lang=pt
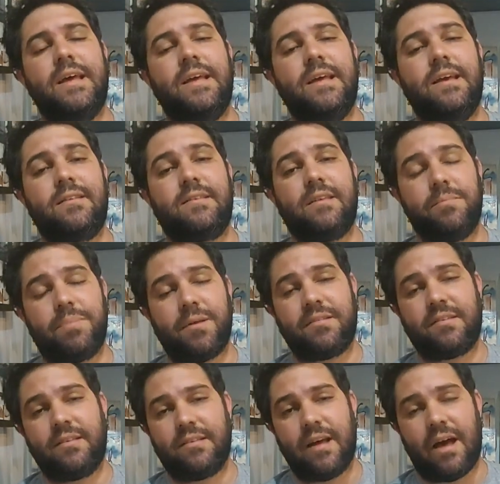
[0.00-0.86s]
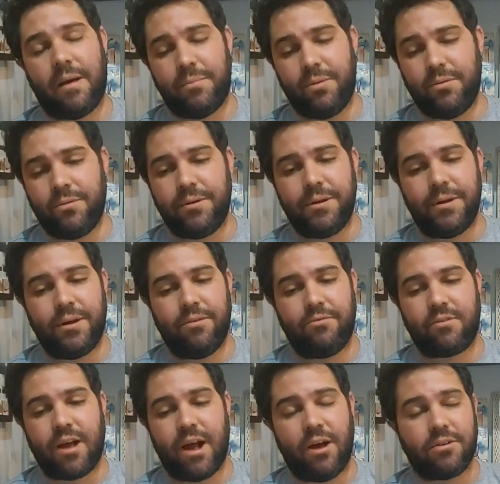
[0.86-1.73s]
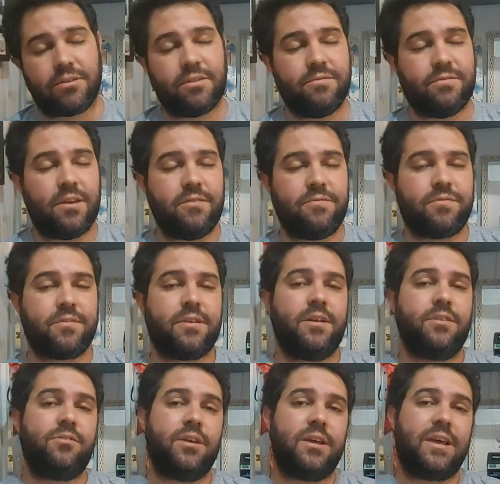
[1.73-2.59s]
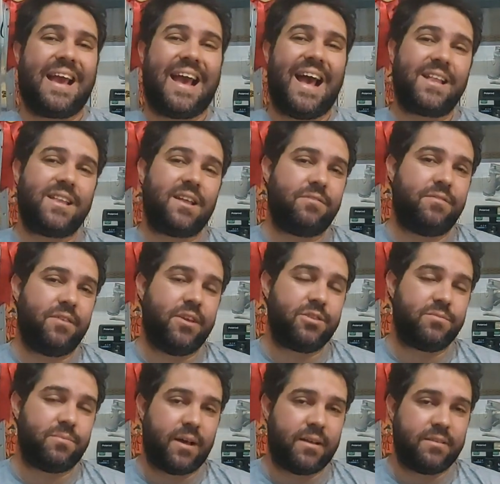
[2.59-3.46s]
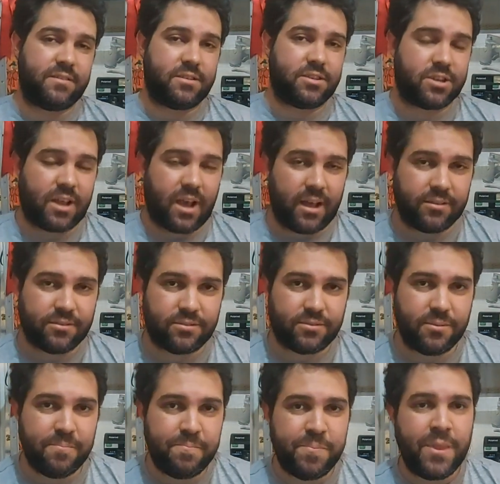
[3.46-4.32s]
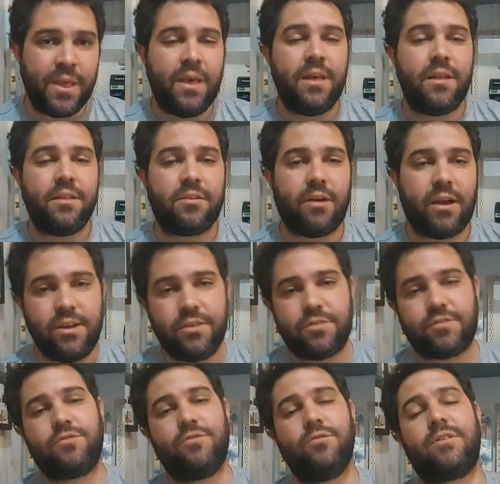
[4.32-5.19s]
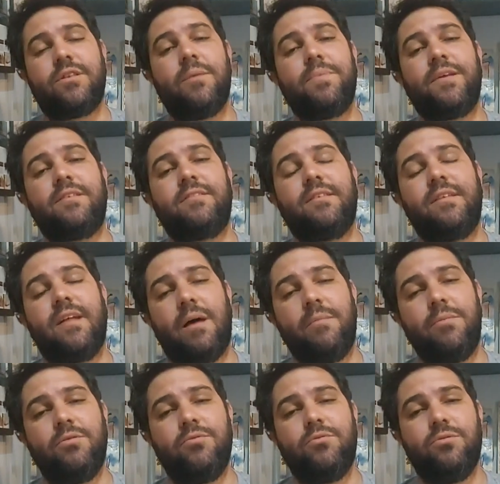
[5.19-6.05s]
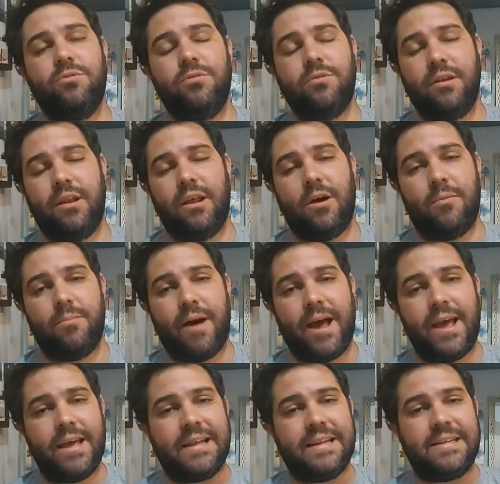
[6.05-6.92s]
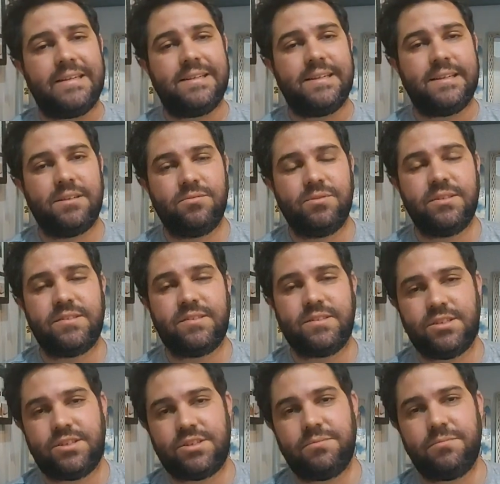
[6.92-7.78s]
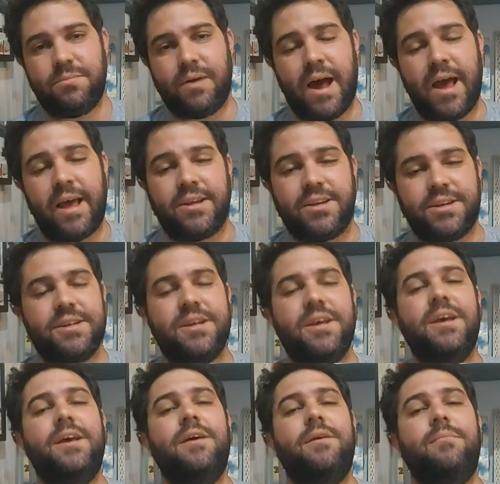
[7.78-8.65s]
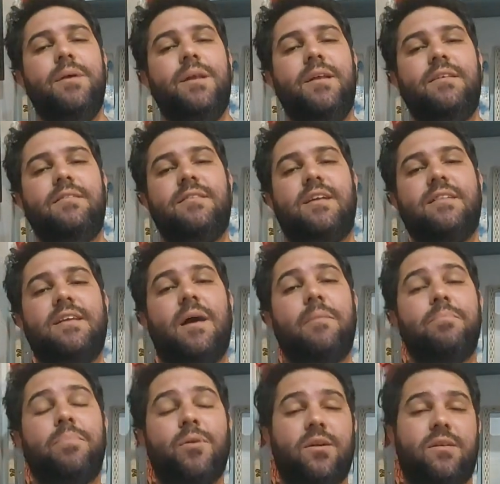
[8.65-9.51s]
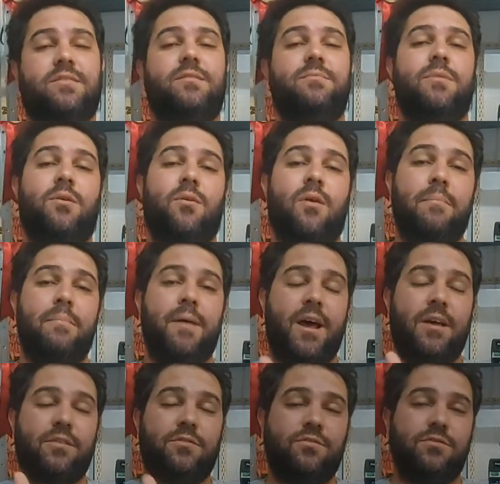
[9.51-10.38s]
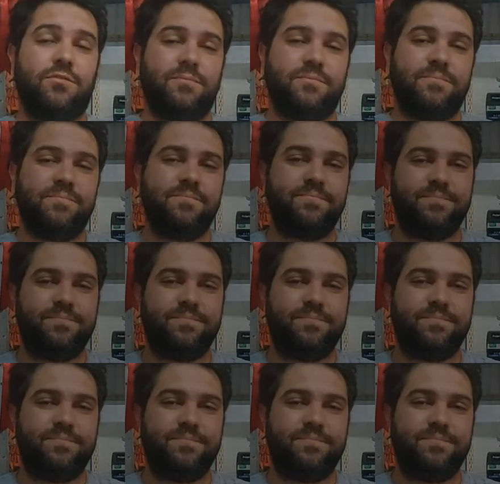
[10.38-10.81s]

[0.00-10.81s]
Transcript: E a Tempra CW é um carro que vem ficando aí cada vez mais escasso. Então é isso, Tempra CW do Nuno Leal não existe mais. Beleza? Até a próxima, um abraço.